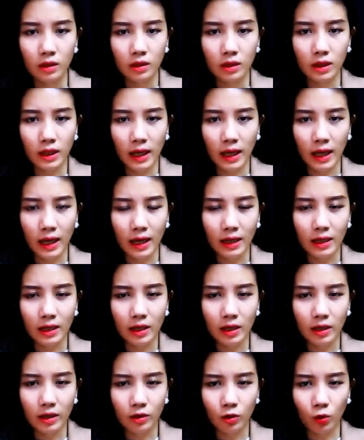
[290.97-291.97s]
Khả ấy
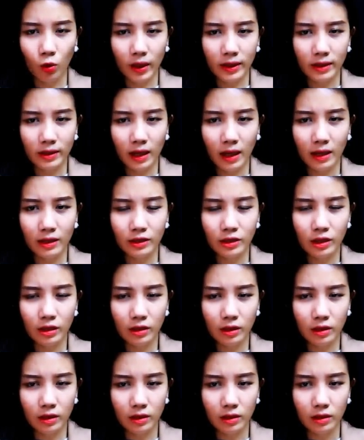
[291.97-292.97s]
liền khoanh tay
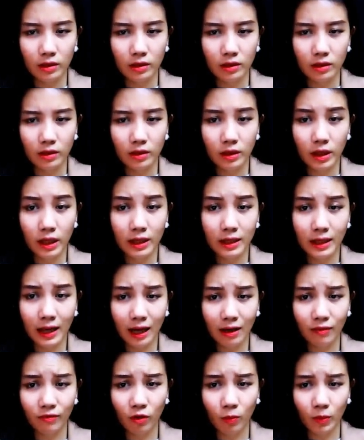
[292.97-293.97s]
trước ngực, nhìn
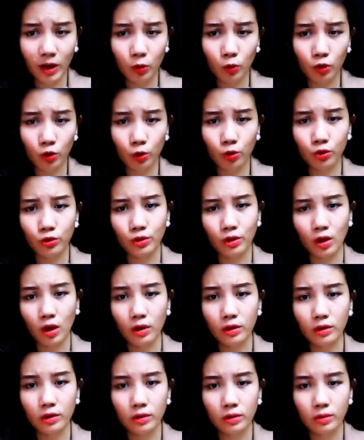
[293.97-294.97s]
thẳng vào mặt của tôi rồi
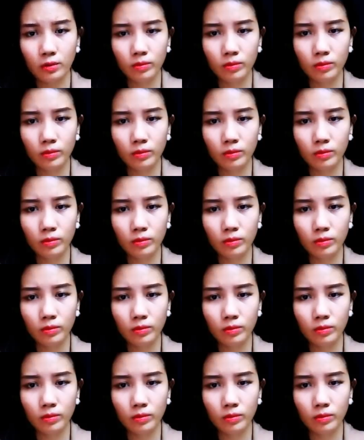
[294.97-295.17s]
nói.